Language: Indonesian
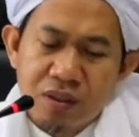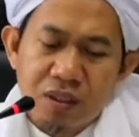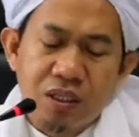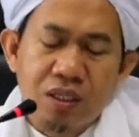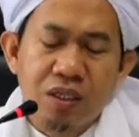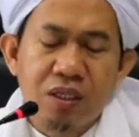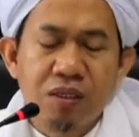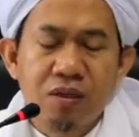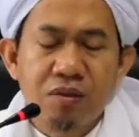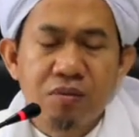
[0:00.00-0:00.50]

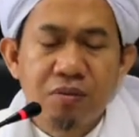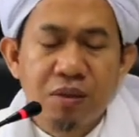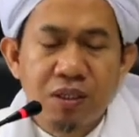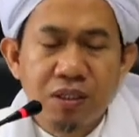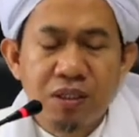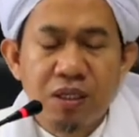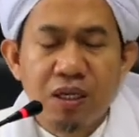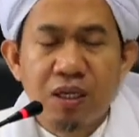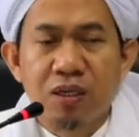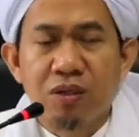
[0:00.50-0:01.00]
Jadi
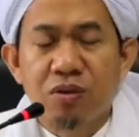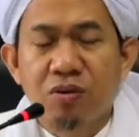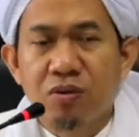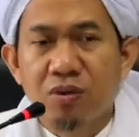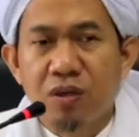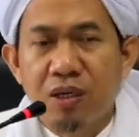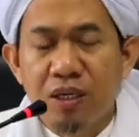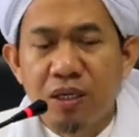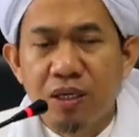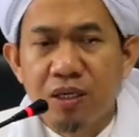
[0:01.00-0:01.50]
baca
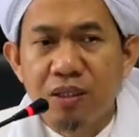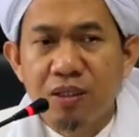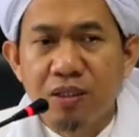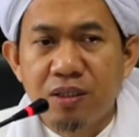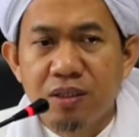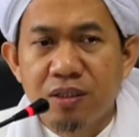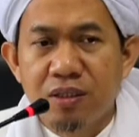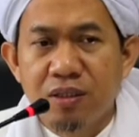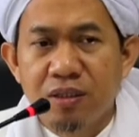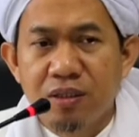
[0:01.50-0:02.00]

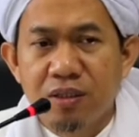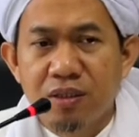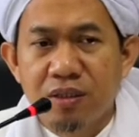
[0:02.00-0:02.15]
Al-Quran